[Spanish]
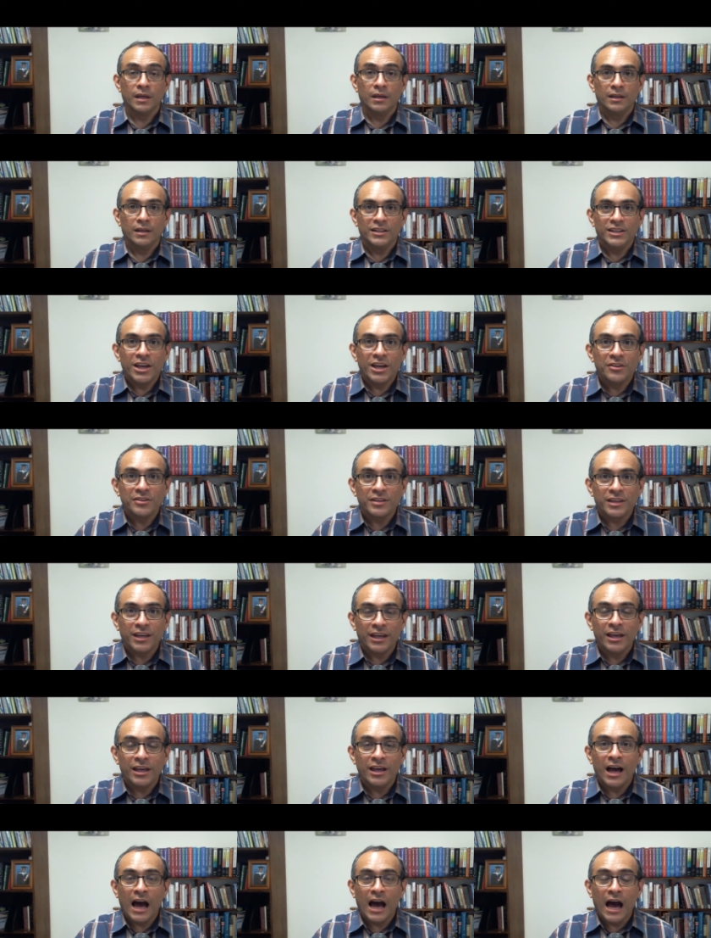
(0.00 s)
Y es
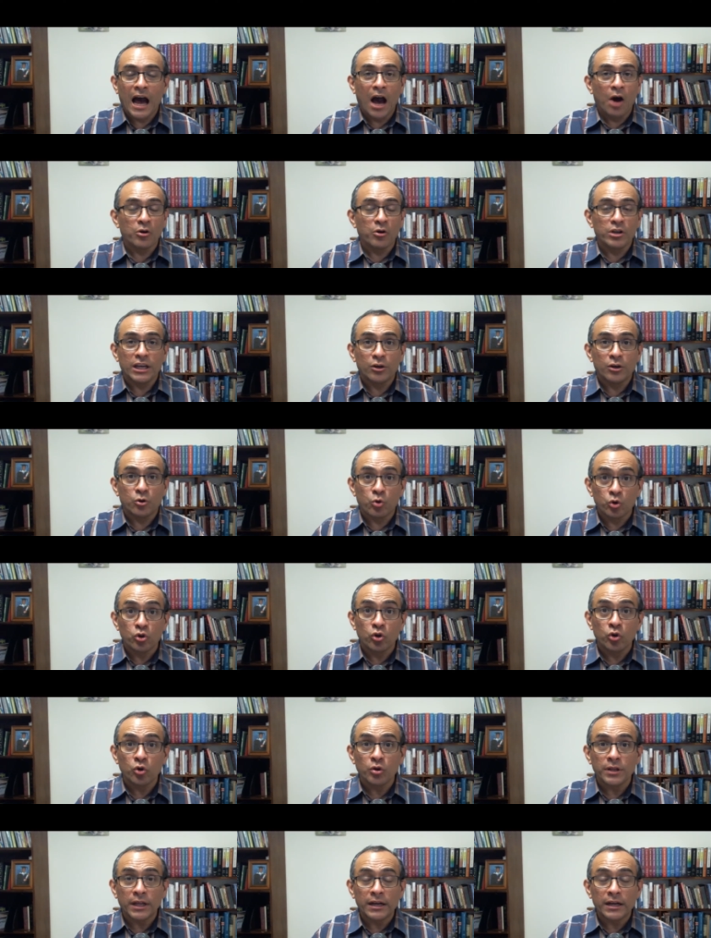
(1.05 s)
que aunque algunos
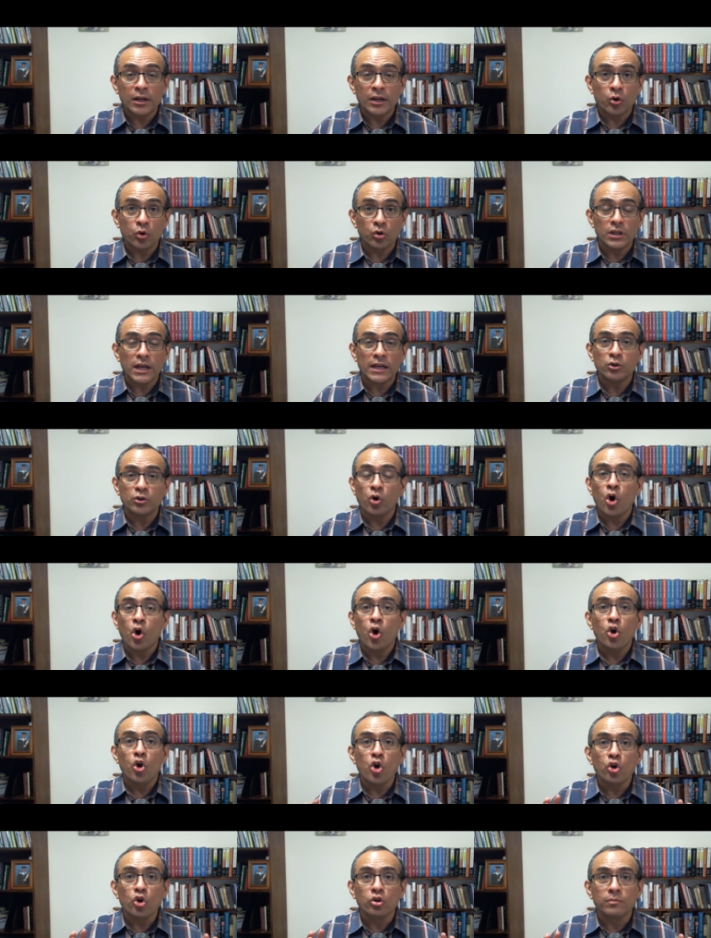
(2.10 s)
nos han recordado
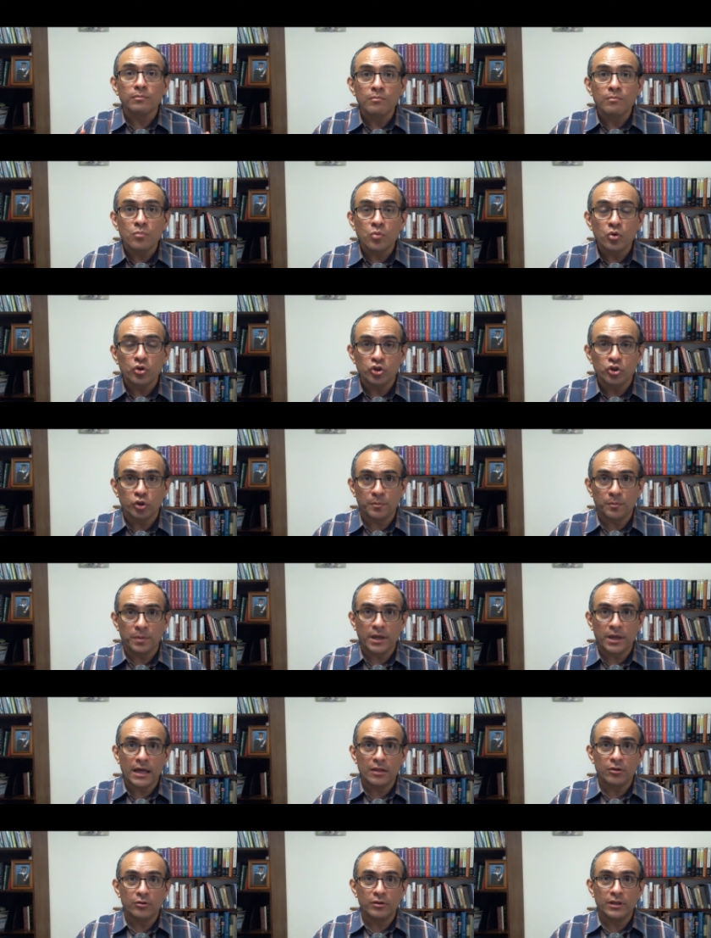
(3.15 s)
los muchos
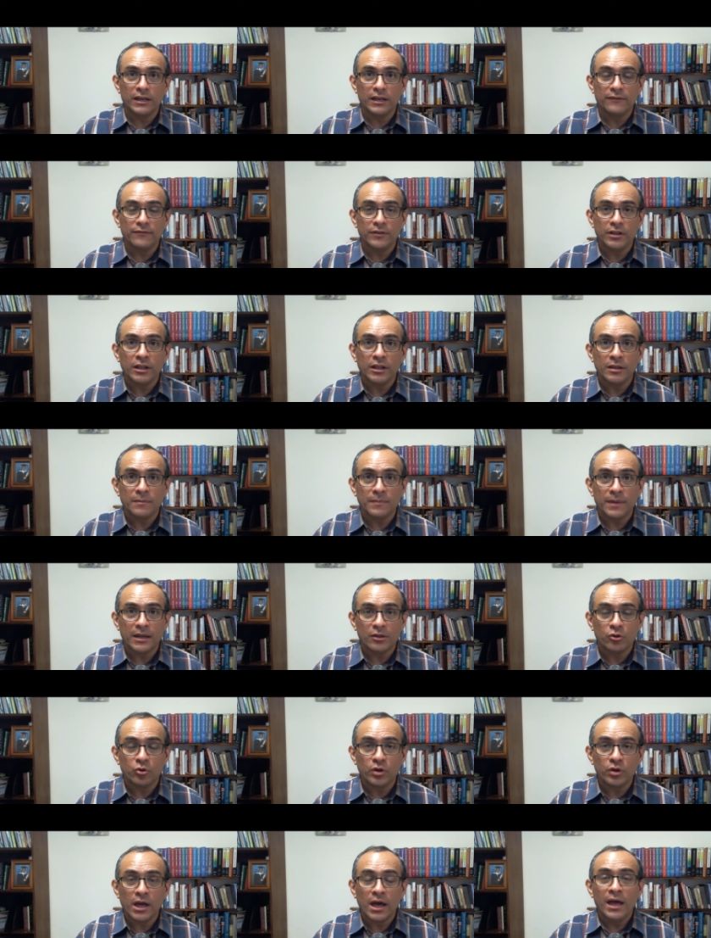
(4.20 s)
pecados de la vida de
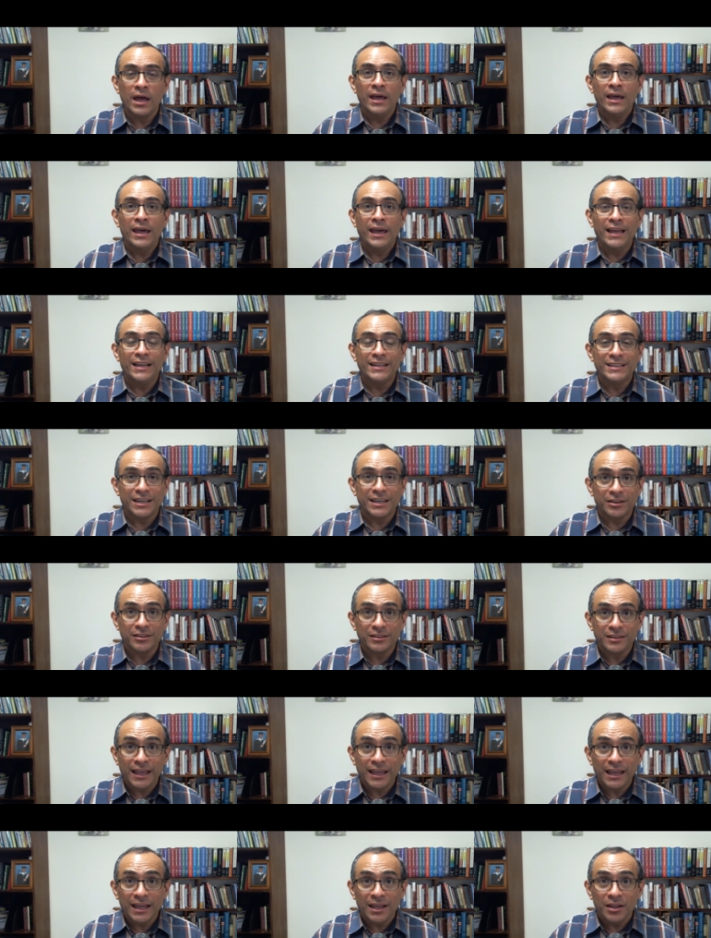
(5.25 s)
Maradona, el que
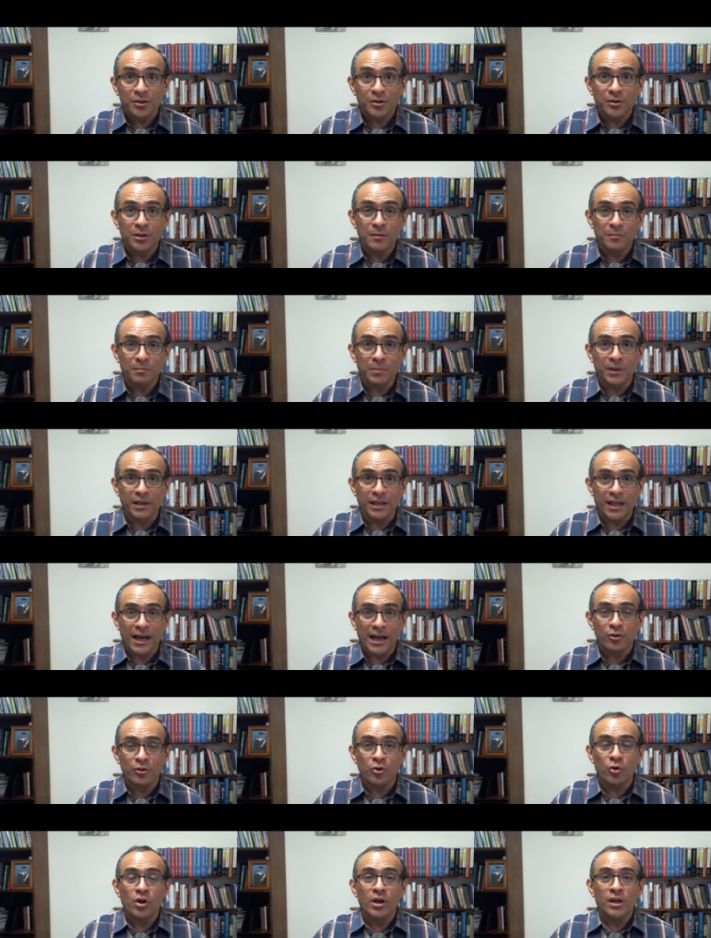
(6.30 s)
esté sin
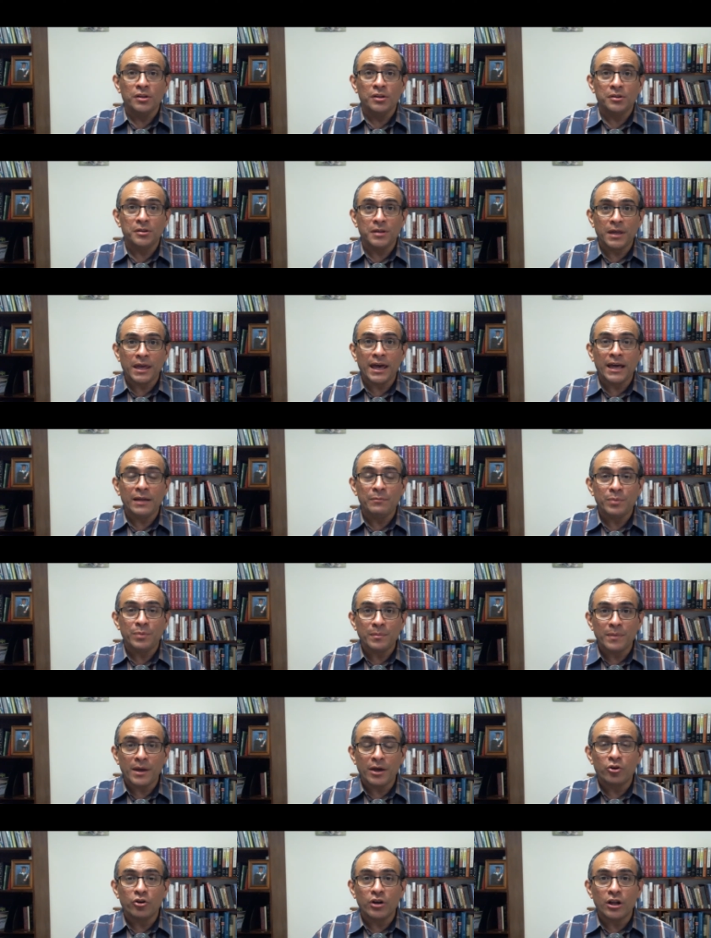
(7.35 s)
pecado sea el
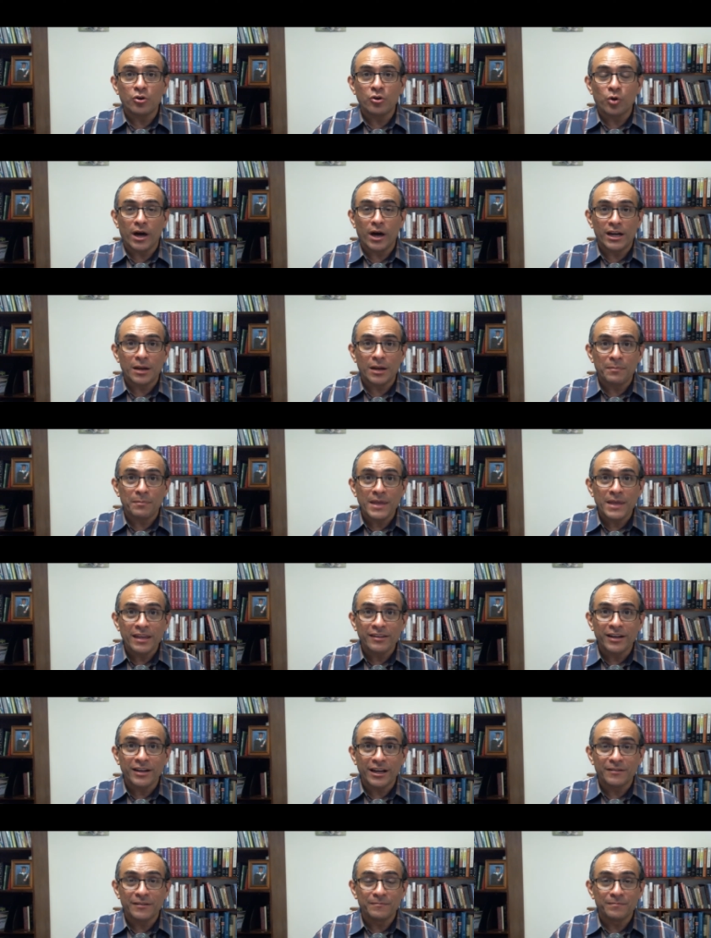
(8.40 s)
primero en arrojar la
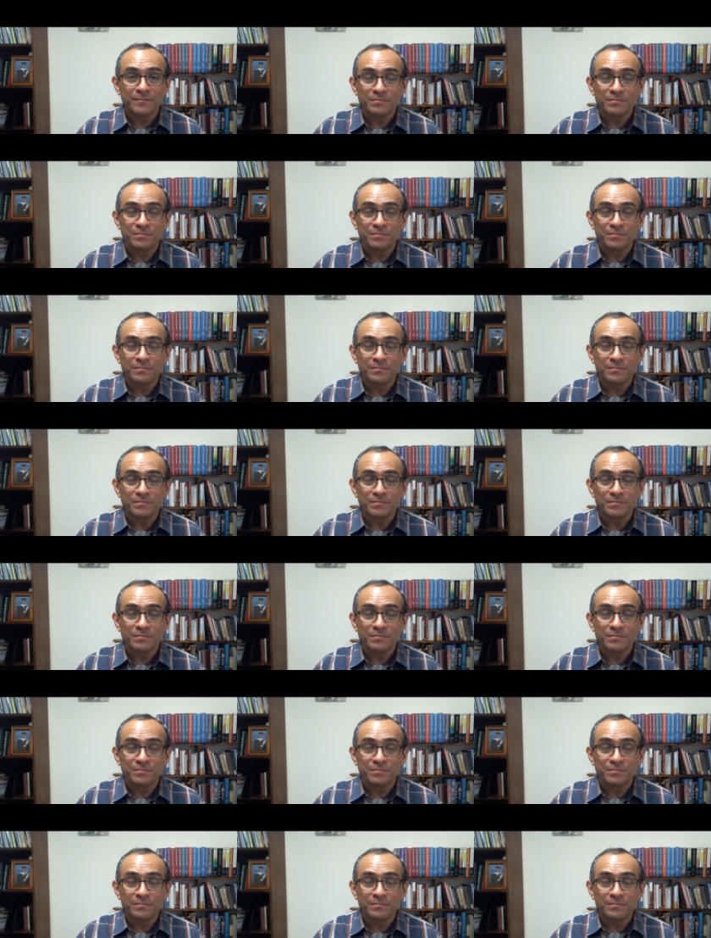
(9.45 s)
piedra.